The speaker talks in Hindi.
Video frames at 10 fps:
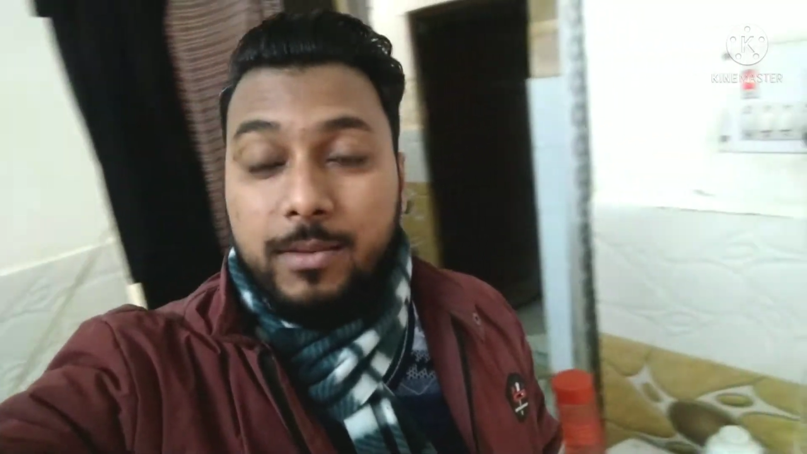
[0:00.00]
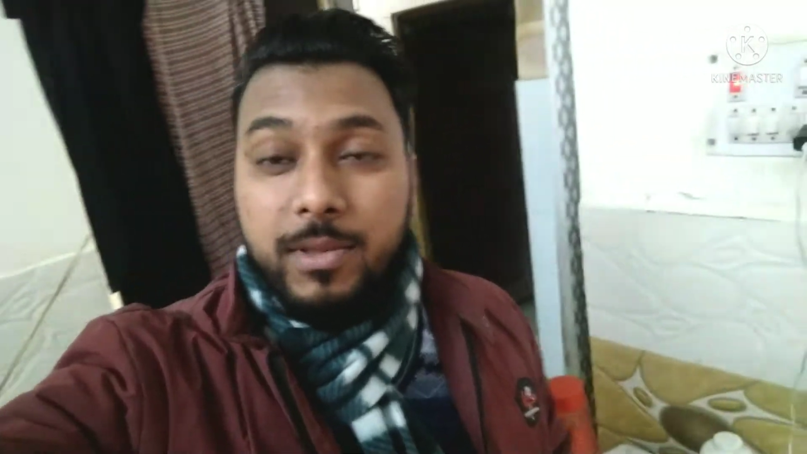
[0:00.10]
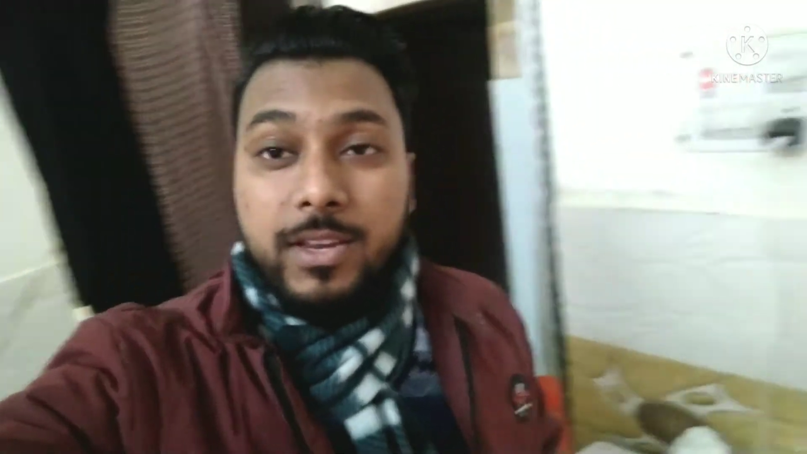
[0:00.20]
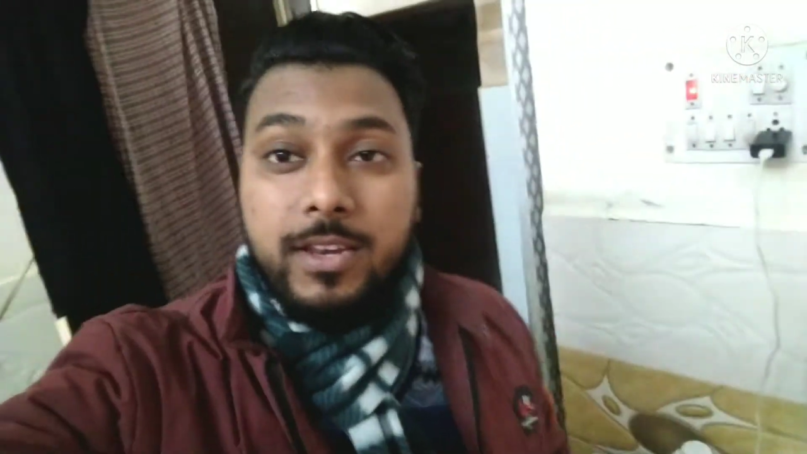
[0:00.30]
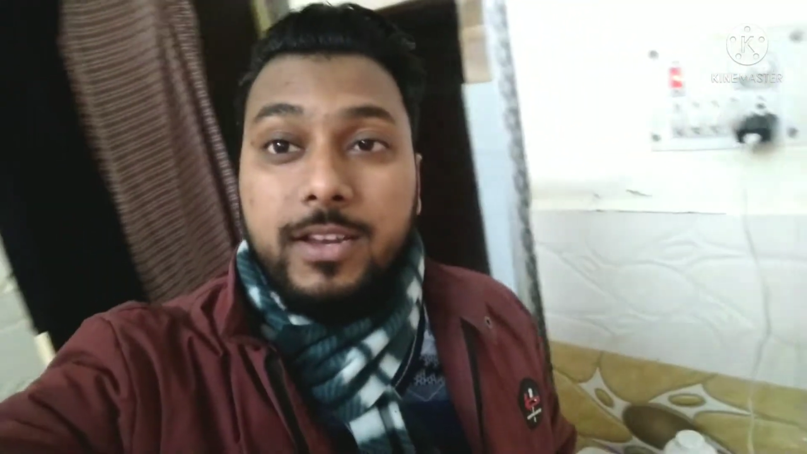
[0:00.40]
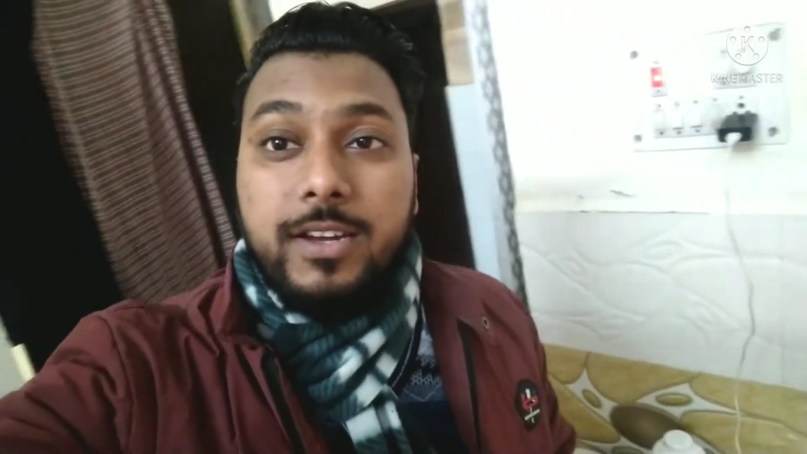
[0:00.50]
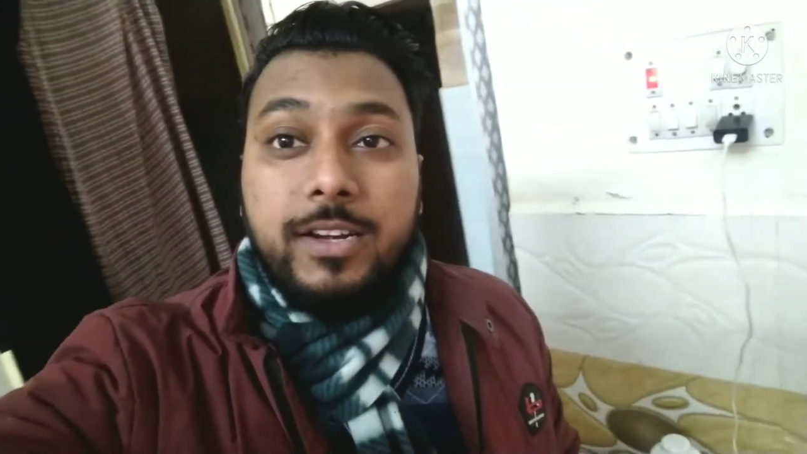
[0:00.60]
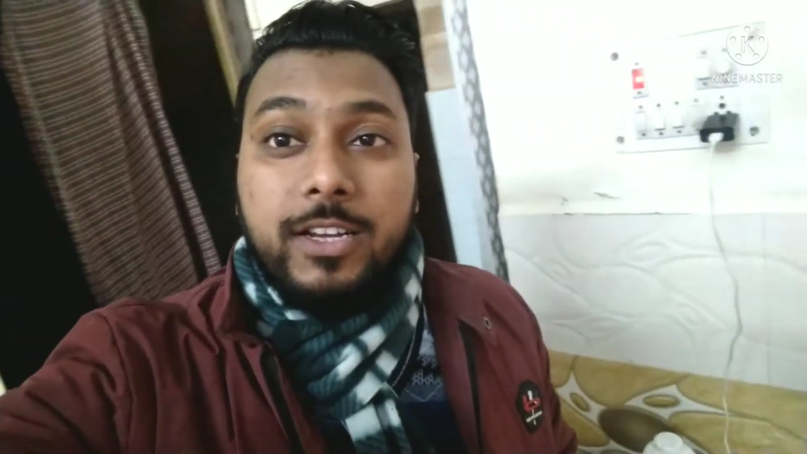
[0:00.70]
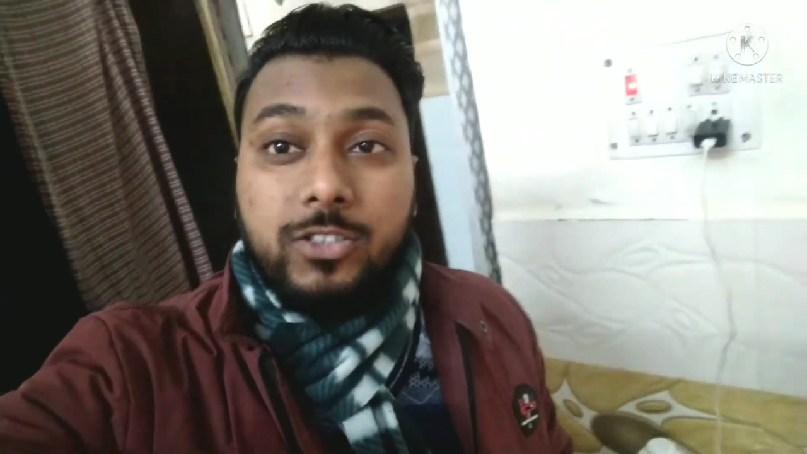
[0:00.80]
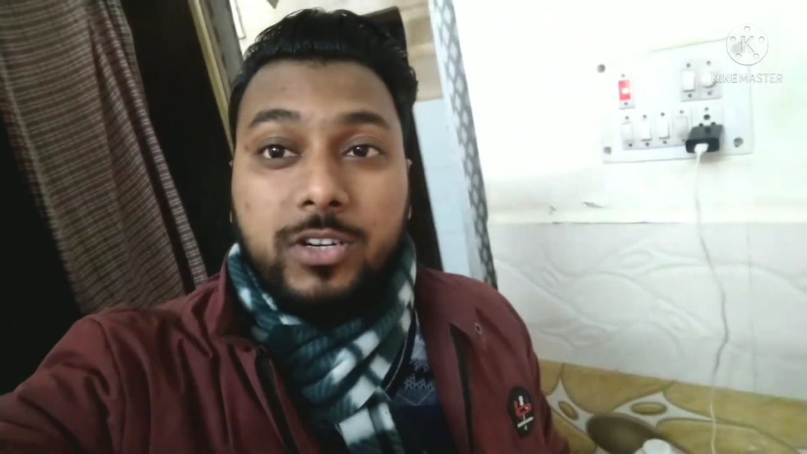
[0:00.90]
कल मेरी
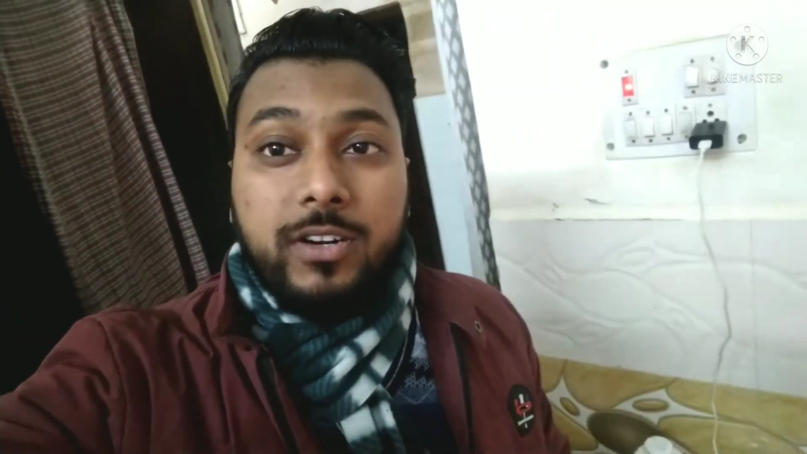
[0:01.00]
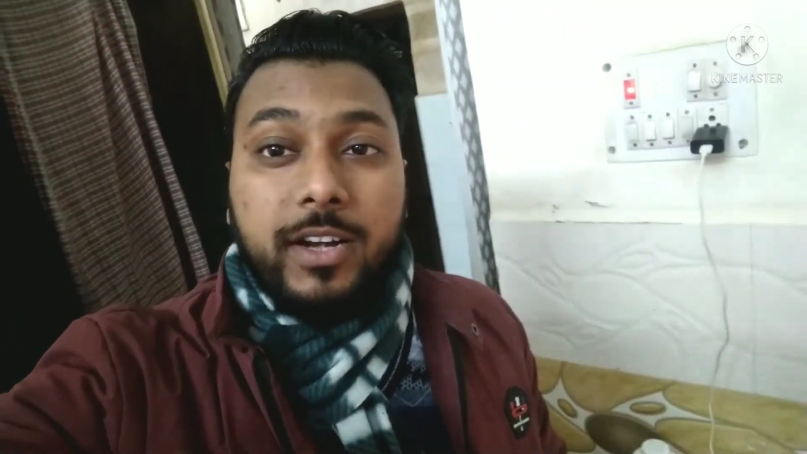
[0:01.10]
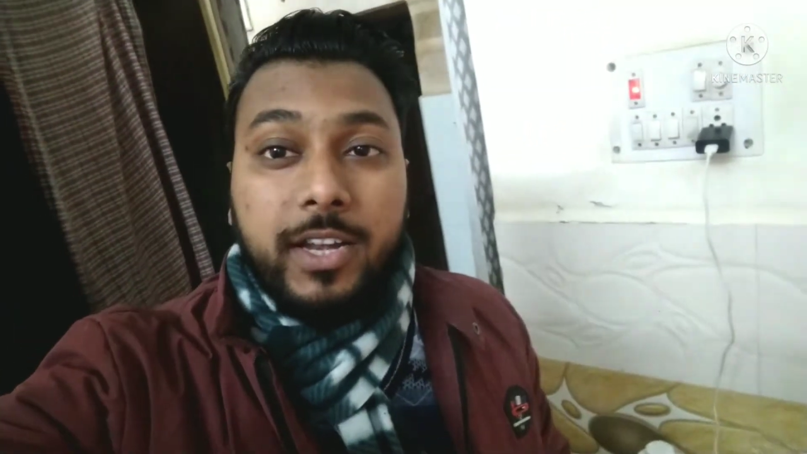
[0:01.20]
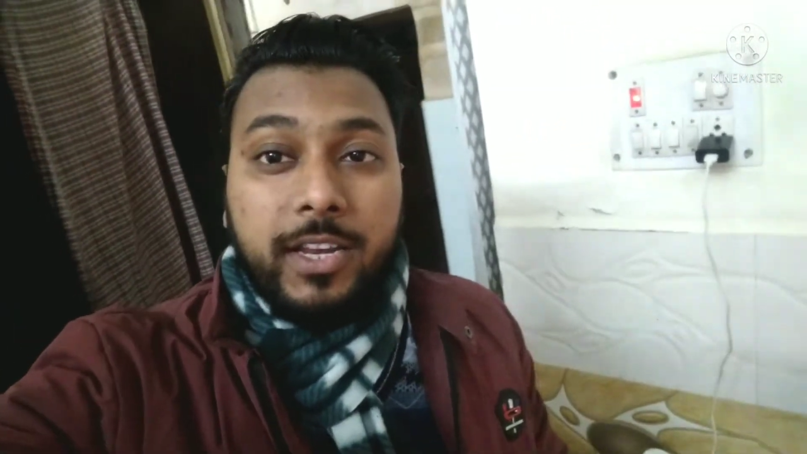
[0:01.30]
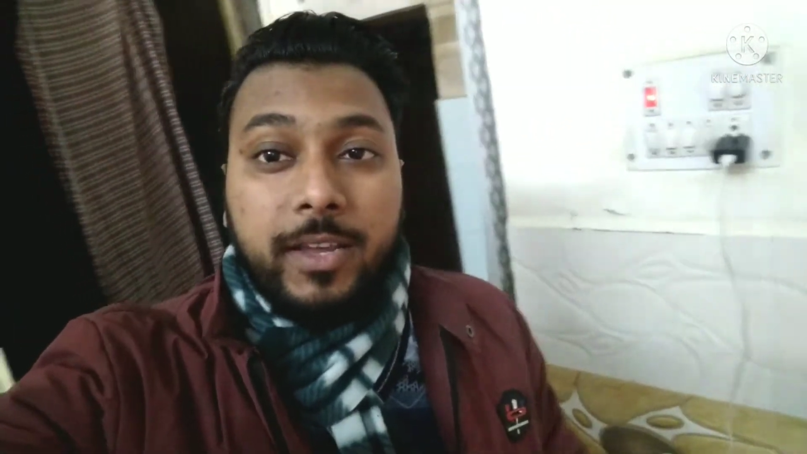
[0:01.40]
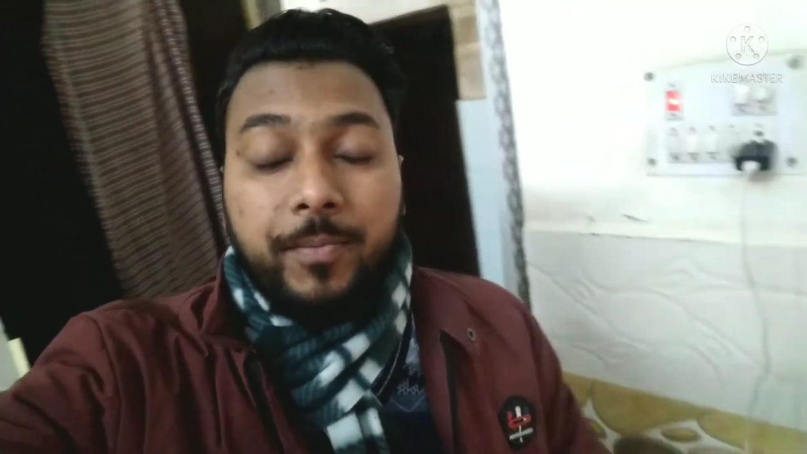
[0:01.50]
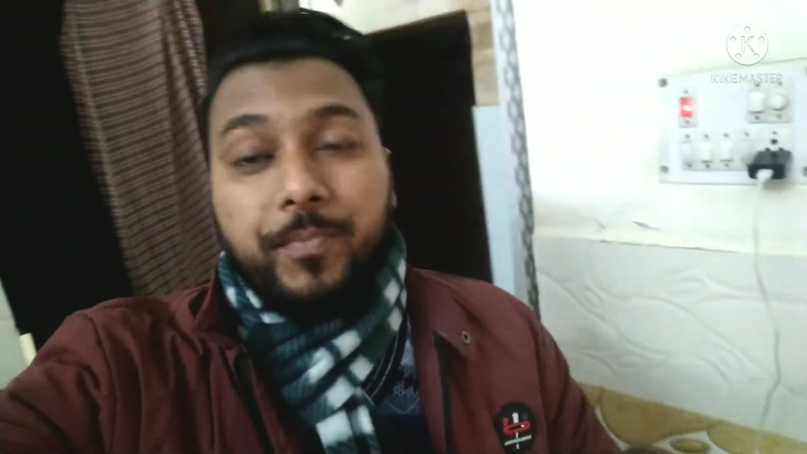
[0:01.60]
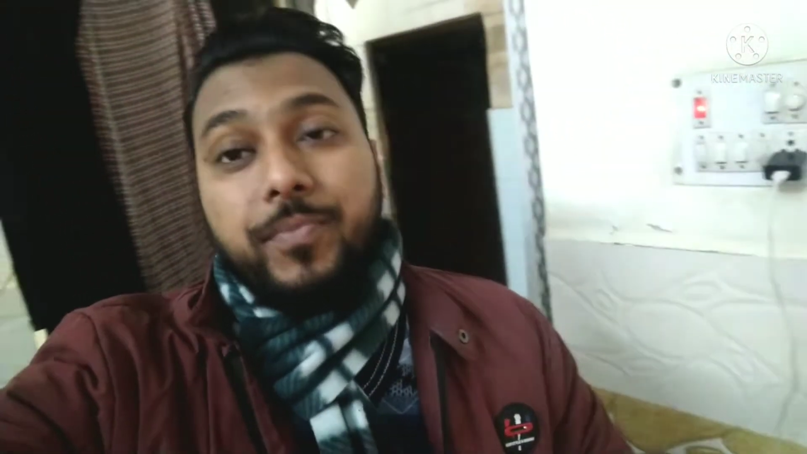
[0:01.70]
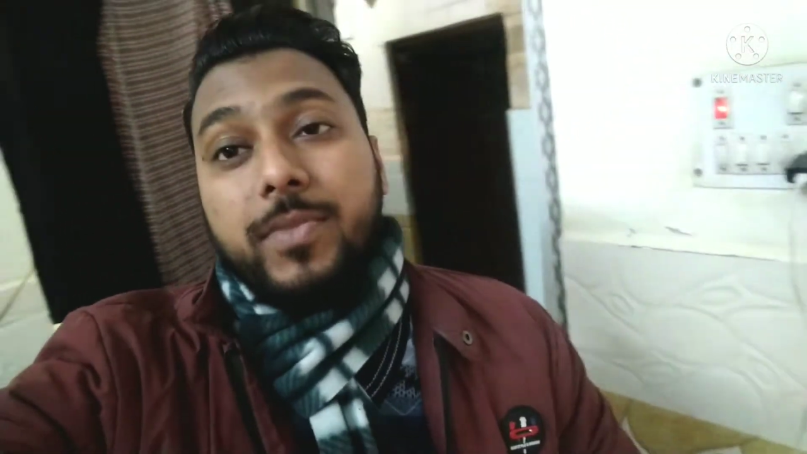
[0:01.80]
इंडक्शन ट्रेनिंग है